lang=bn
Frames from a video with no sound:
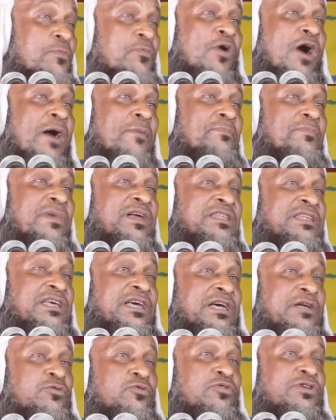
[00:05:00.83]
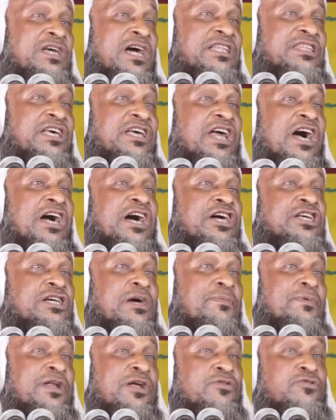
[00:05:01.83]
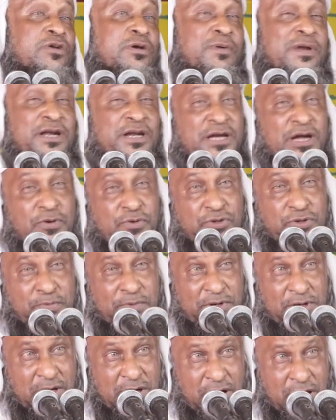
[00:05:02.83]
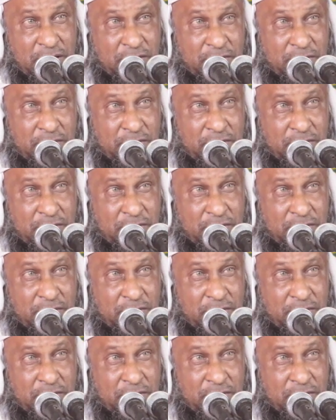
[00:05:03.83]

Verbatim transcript: মোহাম্মদকে দুনিয়াতে রাখা যাবে না জোরে বলেন নওয়াজবিল্লা